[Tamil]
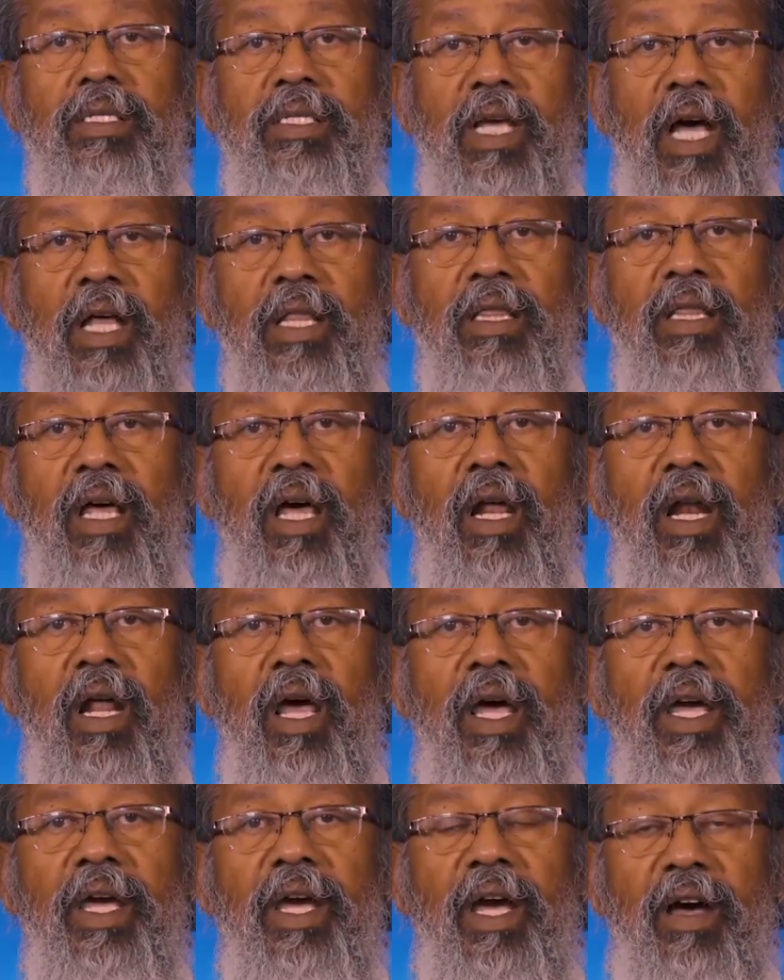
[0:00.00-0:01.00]

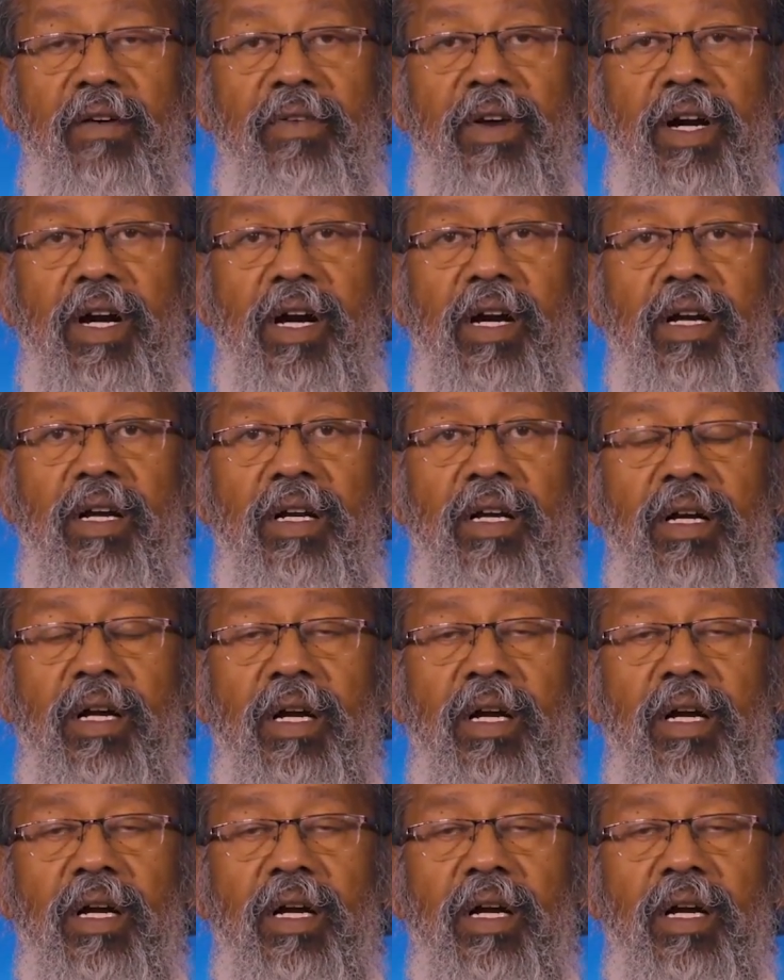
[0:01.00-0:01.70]
சாந்தாராய் அவர்கள்